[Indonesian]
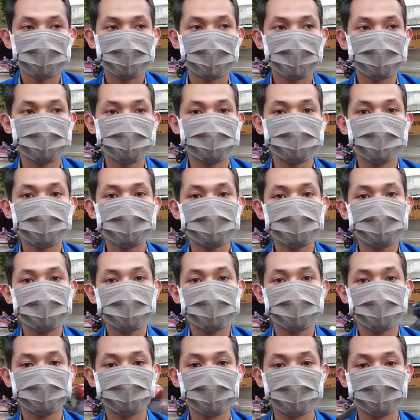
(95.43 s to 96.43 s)
Nantinya
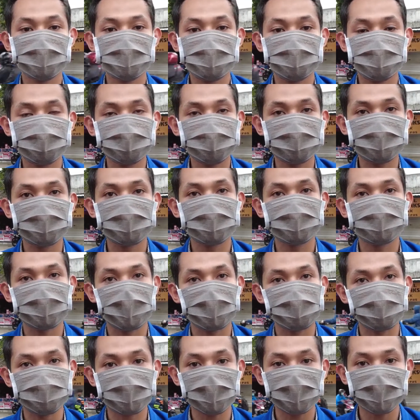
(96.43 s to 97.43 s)
dari ISNU
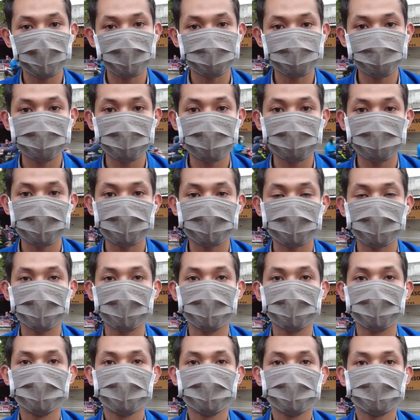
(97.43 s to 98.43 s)
disalurkan langsung
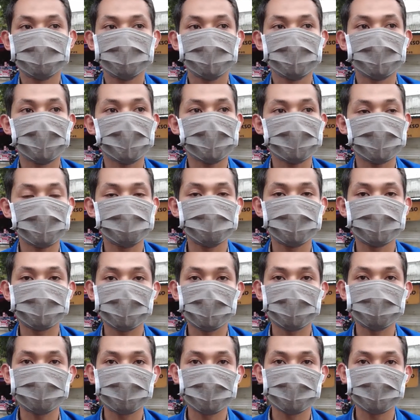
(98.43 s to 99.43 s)
kepada pihak yang
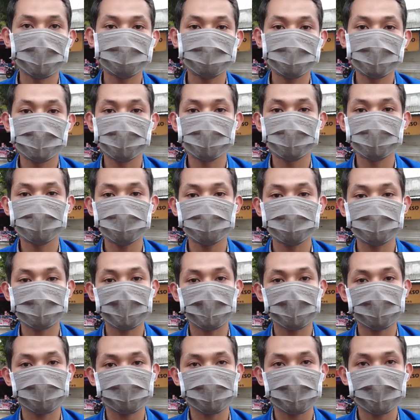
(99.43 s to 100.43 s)
bertanggung jawab untuk
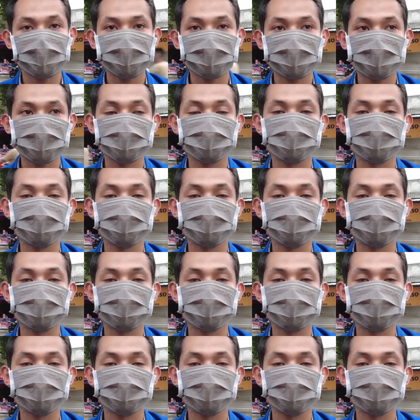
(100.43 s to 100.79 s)
menyalurkan